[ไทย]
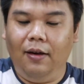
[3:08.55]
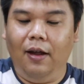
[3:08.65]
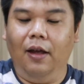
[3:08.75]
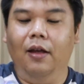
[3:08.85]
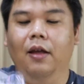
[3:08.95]

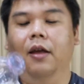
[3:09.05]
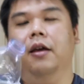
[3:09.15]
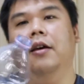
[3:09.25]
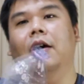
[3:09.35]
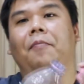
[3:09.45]
นะ
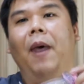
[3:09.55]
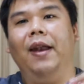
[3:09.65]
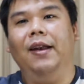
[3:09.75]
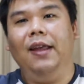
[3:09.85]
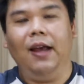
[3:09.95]
เครื่องปั่น
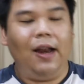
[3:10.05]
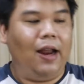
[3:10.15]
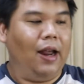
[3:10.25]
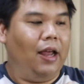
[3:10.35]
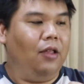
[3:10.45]
ดีขนา
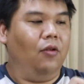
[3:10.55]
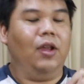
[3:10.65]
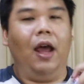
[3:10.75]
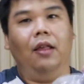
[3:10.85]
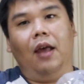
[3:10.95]
ดไหน ส่วน
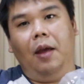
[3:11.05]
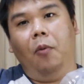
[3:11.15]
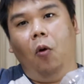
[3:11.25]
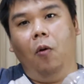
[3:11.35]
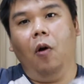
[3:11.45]
ใหญ่ใส่
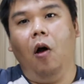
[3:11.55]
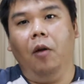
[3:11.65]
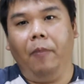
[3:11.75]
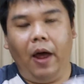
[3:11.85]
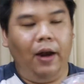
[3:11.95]
ผงก่อน
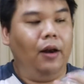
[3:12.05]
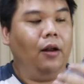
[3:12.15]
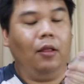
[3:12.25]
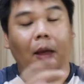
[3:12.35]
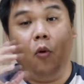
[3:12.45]
ปั่น
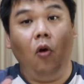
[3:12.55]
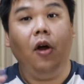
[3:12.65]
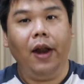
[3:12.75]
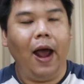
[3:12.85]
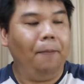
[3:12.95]
ใส่ผงก่
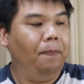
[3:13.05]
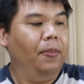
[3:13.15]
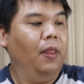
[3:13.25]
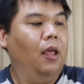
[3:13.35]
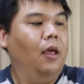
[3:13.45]
อน
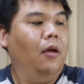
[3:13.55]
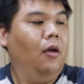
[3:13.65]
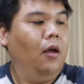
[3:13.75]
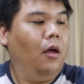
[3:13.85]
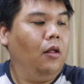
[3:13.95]

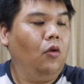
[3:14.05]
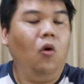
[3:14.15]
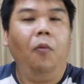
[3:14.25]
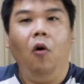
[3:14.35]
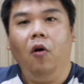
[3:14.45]
น้ำ ตัว
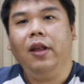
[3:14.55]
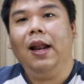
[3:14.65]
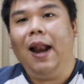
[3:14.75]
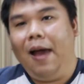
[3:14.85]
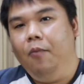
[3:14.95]
ผงก็จะ
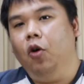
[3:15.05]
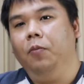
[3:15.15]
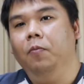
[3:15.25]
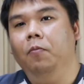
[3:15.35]
ละลายไหมด